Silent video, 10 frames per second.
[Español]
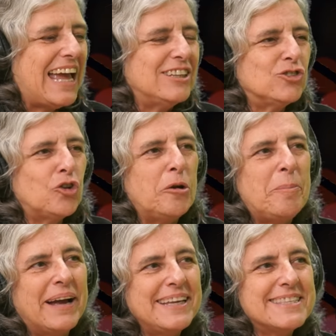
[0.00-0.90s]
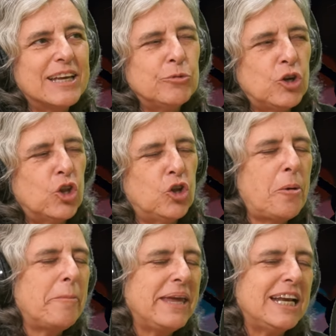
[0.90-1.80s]
en todo el país hay unos
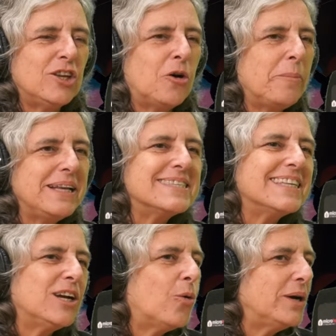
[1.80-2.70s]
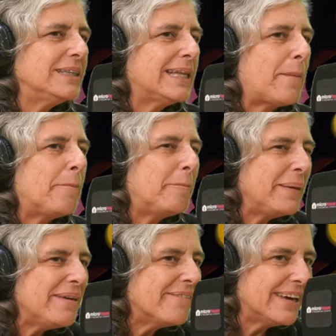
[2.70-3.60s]
2.000, 2.050
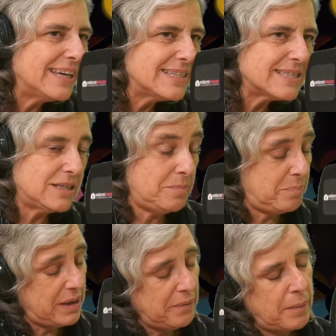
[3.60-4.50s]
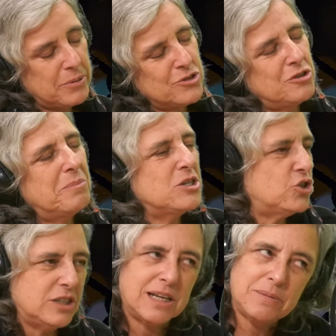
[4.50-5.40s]
pibes y pibas, pero son
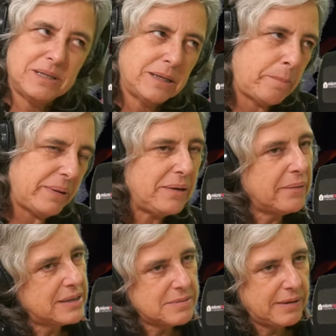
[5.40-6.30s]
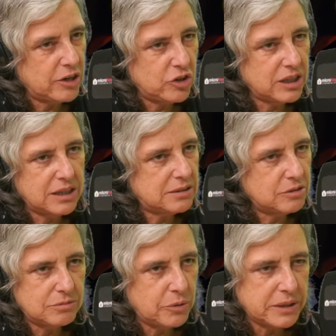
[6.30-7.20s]
mayoritariamente pibes, varones,
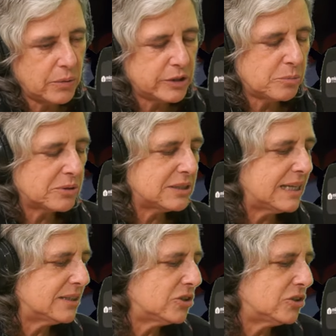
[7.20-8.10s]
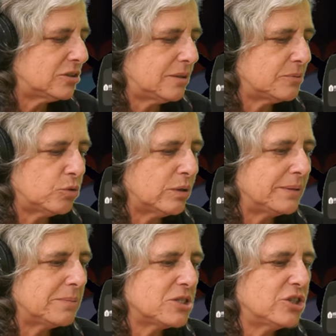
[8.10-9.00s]
94%,
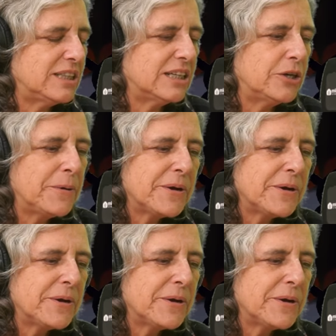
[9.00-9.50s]
absolutamente mayoritario,